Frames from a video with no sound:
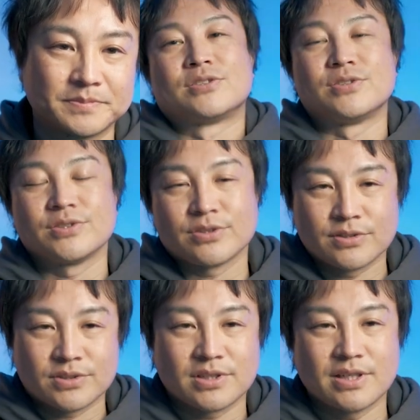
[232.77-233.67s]
通常
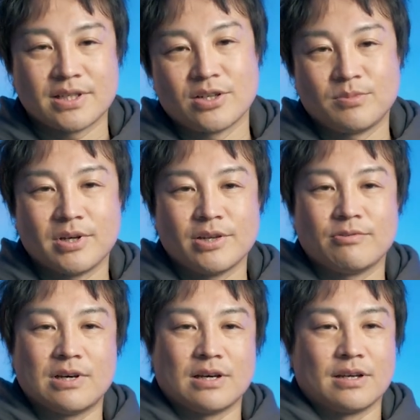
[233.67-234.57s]
のスライダーの場合
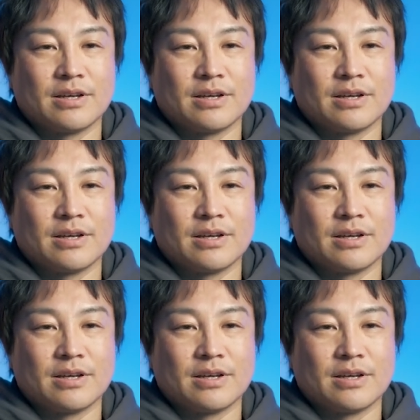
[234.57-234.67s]
は、